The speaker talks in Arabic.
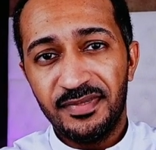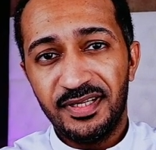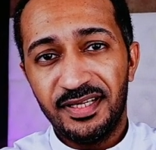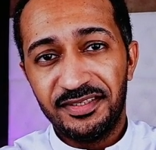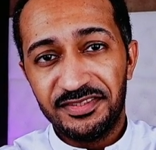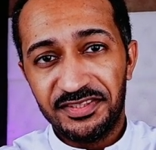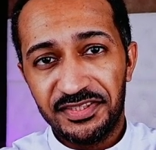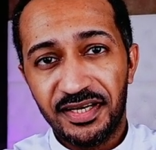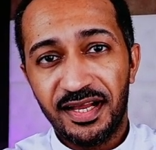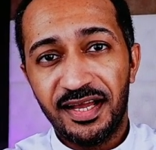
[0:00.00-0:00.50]

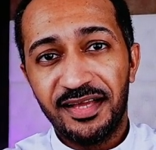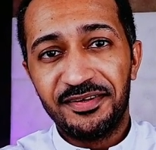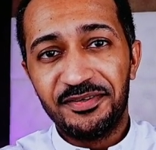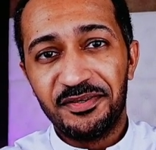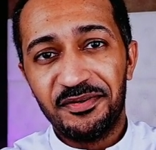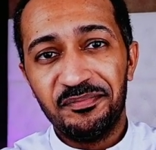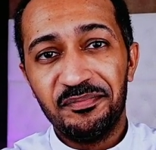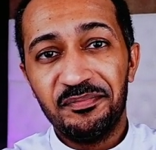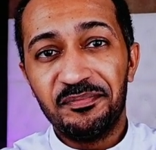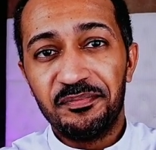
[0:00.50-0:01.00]
ايش
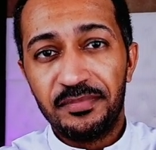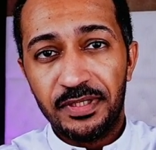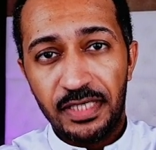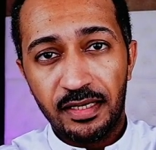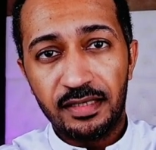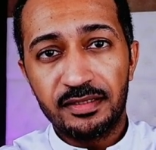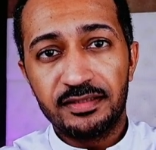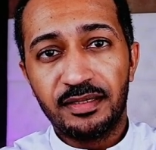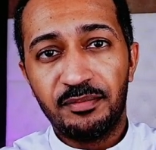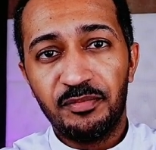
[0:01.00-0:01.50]
رايكم
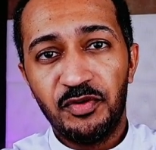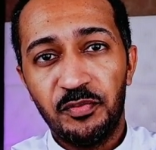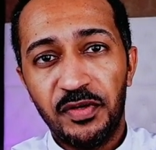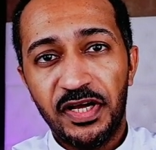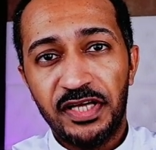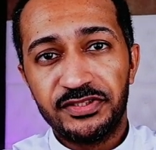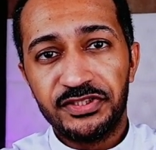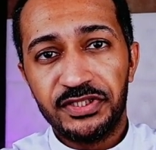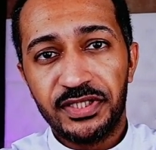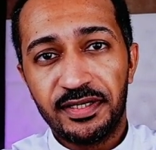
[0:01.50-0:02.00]
بلقطة
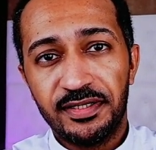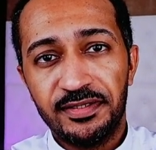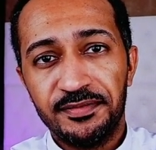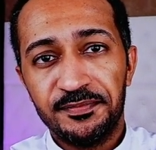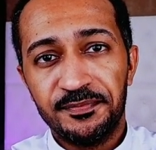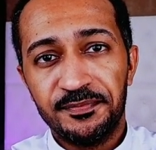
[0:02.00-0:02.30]
مباشرة